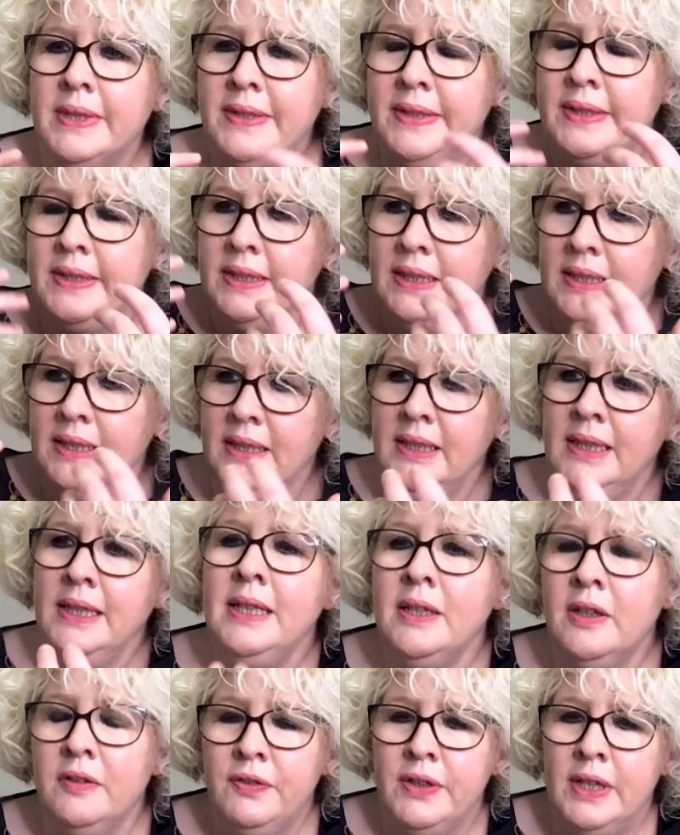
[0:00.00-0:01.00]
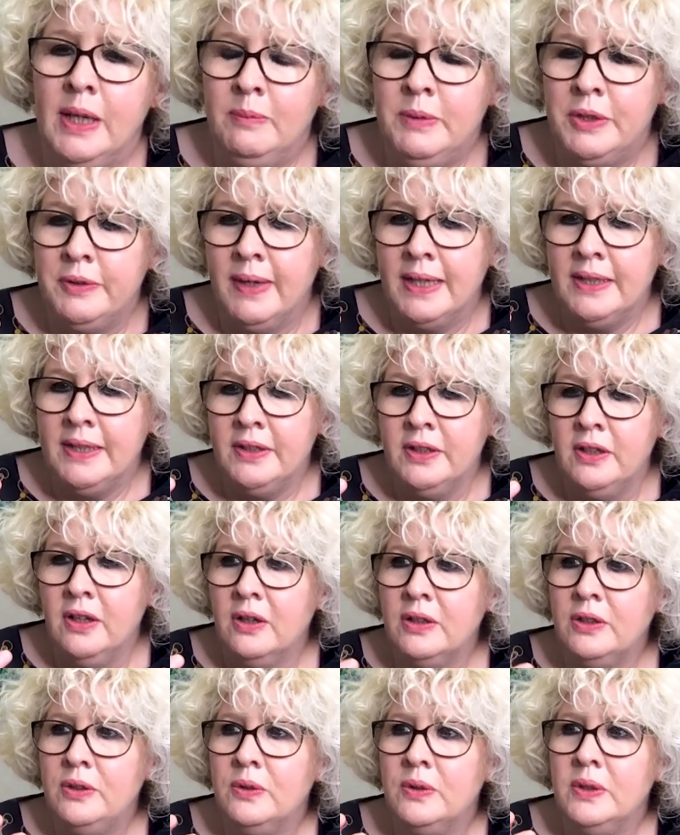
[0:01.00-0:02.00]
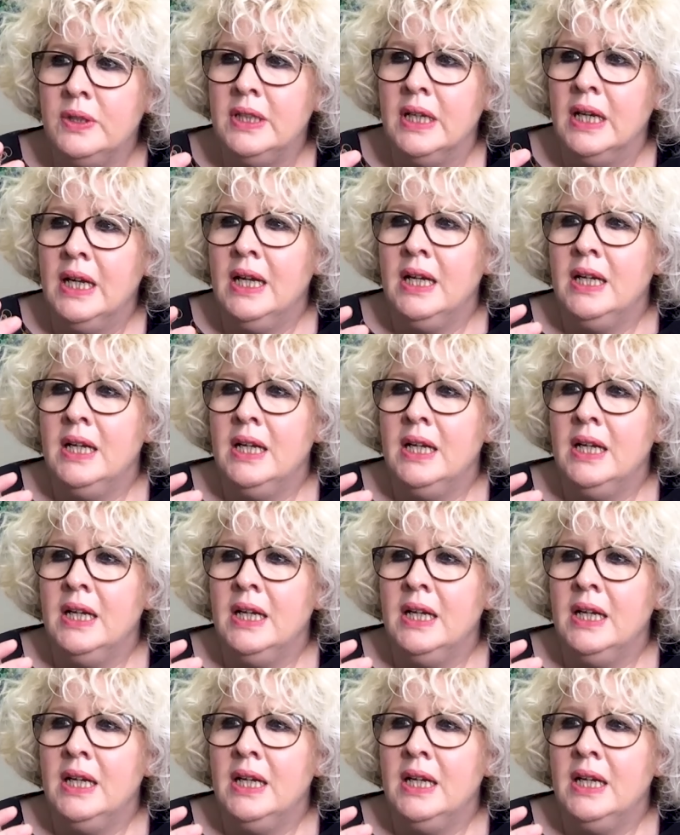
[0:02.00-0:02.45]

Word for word: das Innere von einem schwarzen Loch durch